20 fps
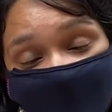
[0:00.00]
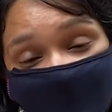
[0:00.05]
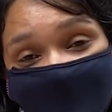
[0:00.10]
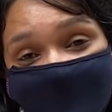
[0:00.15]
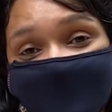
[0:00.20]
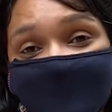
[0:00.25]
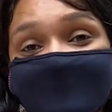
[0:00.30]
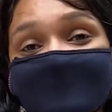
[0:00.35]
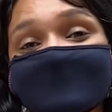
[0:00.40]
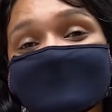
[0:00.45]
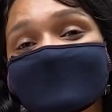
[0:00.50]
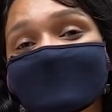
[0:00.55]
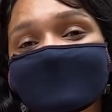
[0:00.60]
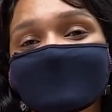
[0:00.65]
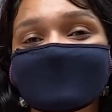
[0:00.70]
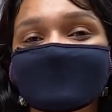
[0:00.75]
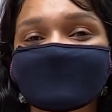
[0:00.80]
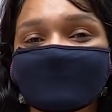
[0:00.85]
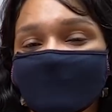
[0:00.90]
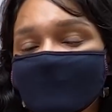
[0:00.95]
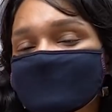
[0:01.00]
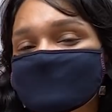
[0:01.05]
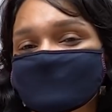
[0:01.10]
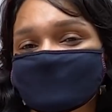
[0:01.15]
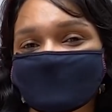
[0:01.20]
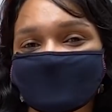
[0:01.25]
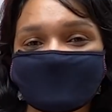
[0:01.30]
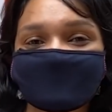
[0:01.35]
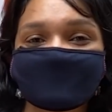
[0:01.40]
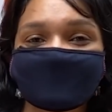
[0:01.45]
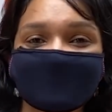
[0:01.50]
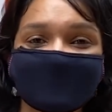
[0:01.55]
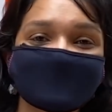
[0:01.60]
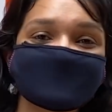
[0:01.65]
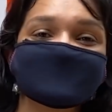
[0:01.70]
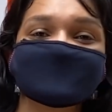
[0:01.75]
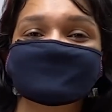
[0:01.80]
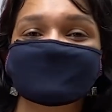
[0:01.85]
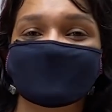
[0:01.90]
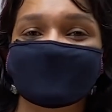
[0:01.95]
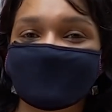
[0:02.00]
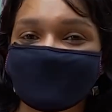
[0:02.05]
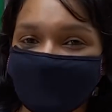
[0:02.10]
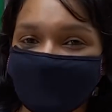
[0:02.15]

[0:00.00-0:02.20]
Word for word: ऑन इट एंड ऑल्सो हर प्लान्स फॉर हर